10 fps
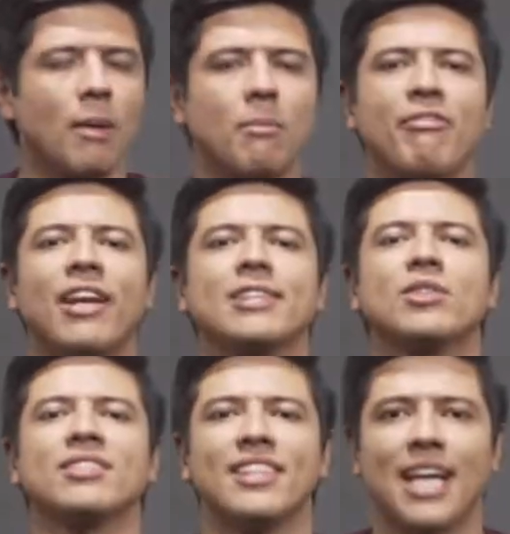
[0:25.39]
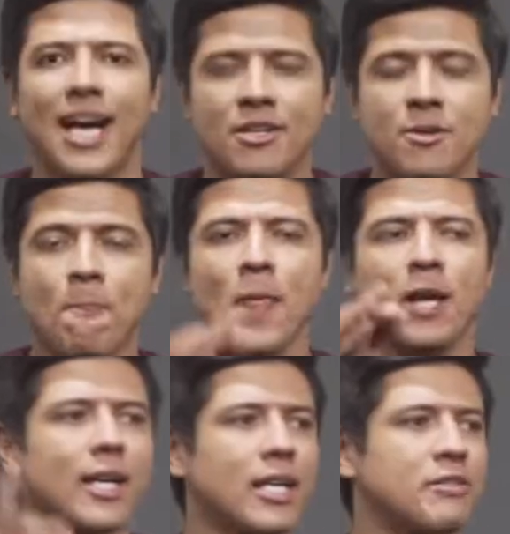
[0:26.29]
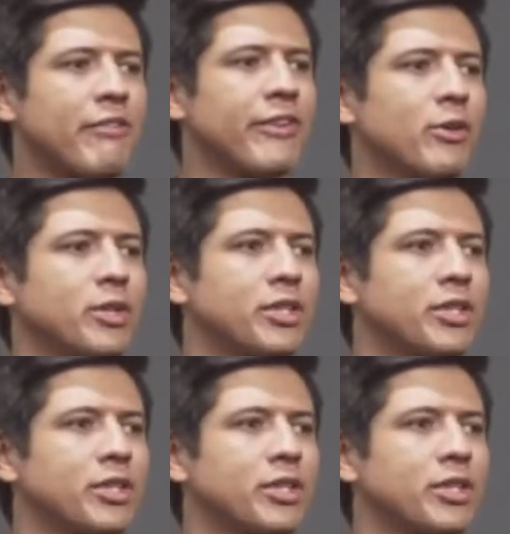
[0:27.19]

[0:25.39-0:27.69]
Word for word: Me fala a sua cidade. O que, é que a gente vai ver hoje?